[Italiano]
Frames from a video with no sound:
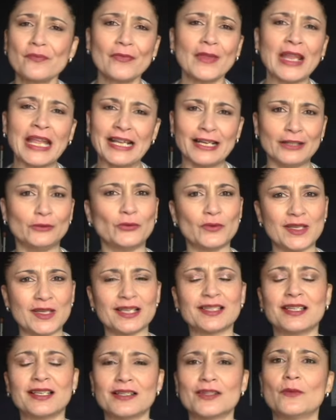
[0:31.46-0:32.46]
ero
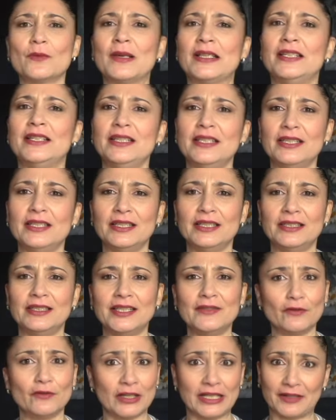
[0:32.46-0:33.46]
entusiasta insomma di,
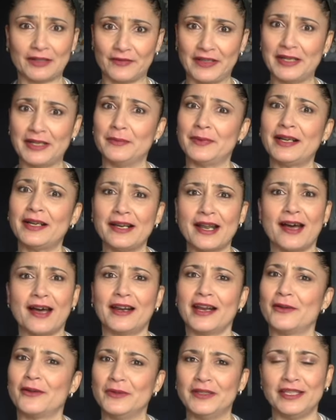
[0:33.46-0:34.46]
di volervene
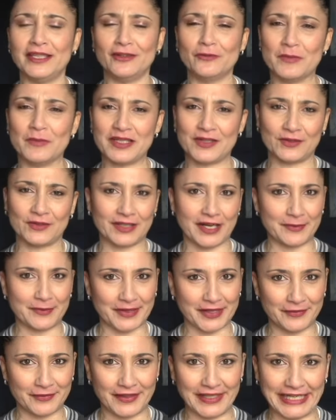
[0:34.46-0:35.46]
parlare, quindi l'ho messo tra i
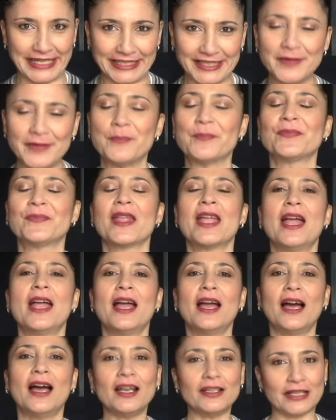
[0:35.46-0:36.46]
preferiti.
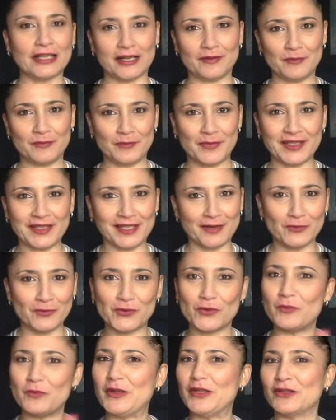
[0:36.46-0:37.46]
Allora, partiamo
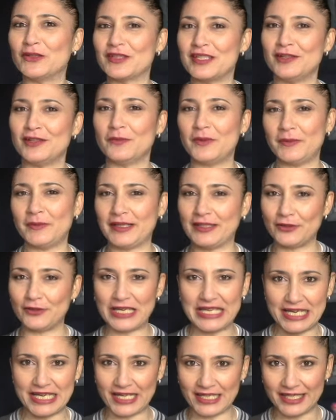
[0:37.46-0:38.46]
subito così, non mi perdo
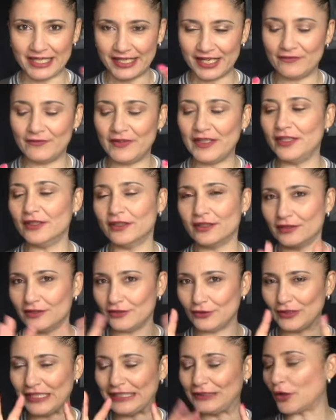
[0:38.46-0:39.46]
in chiacchiere, il video
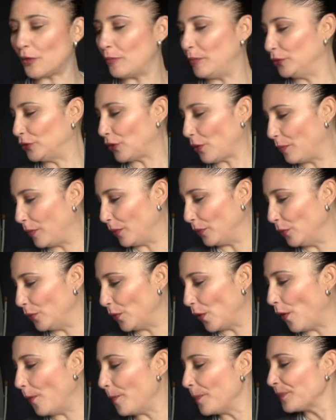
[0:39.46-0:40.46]
non è troppo troppo
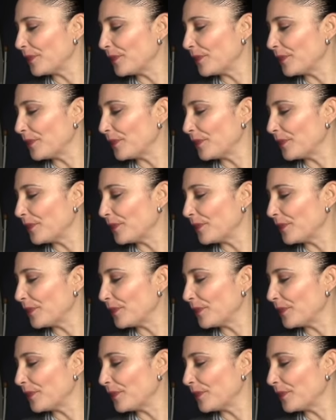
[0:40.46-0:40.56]
lungo.